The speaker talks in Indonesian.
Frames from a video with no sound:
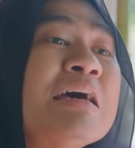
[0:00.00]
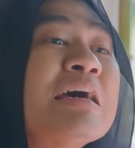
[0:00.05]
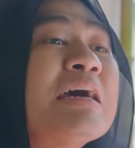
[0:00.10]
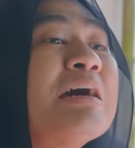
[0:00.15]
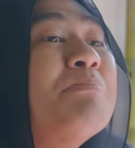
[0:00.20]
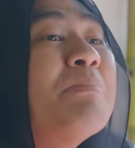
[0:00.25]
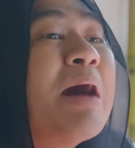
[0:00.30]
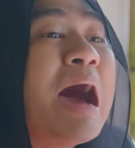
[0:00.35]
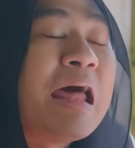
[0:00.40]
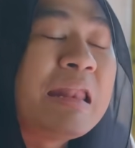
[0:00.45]

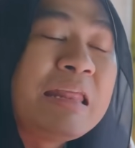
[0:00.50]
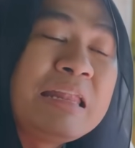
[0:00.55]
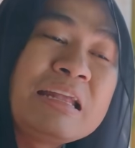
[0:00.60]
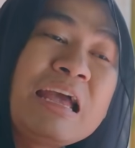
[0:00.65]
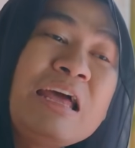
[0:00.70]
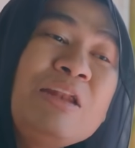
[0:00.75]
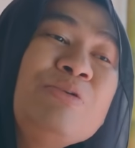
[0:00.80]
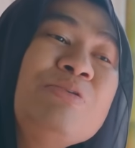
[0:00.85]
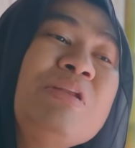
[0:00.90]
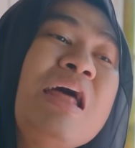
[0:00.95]
Kemarin
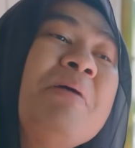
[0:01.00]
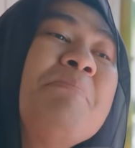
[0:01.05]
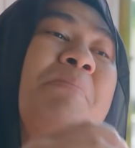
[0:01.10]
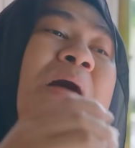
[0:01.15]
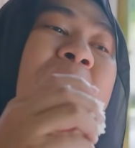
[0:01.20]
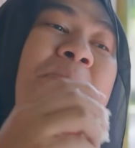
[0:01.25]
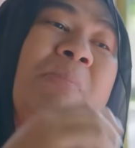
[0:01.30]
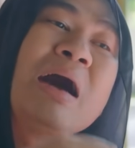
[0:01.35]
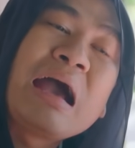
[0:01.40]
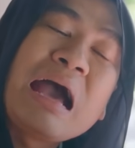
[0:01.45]
kan udah
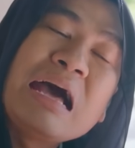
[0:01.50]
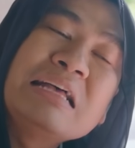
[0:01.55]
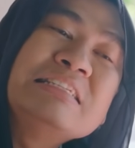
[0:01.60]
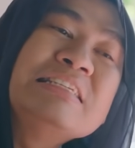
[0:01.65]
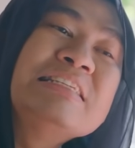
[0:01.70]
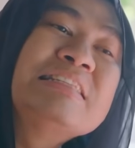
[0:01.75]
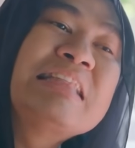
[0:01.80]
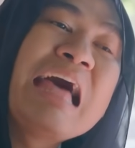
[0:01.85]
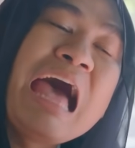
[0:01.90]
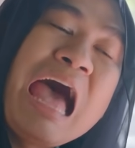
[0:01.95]
mama
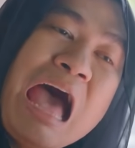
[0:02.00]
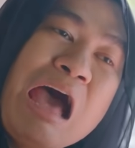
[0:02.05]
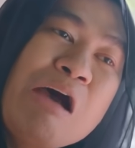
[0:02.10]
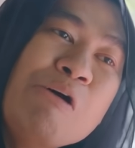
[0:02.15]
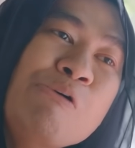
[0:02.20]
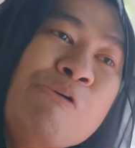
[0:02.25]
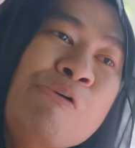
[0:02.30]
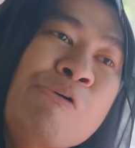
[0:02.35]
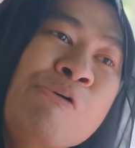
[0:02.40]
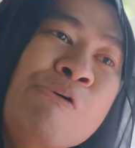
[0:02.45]
kasih
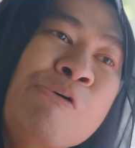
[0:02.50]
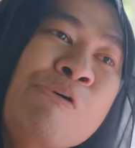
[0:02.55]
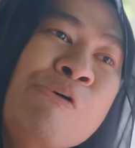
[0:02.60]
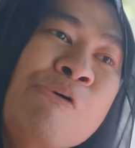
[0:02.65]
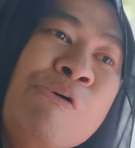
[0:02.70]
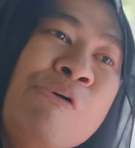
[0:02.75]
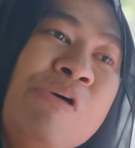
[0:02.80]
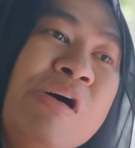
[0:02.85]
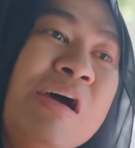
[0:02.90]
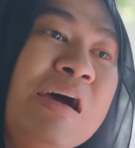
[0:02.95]
tahu.